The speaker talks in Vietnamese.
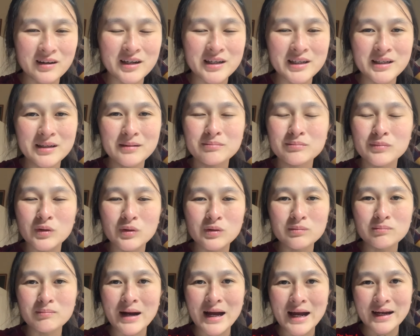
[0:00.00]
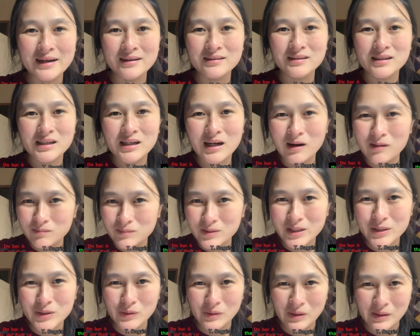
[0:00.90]
ý muốn bạn không
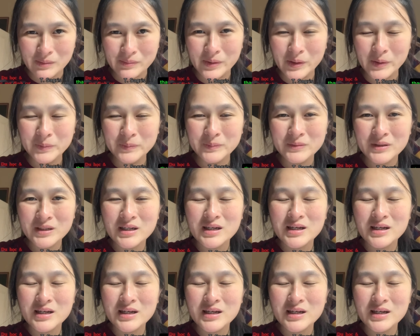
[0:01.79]
đi du học Úc,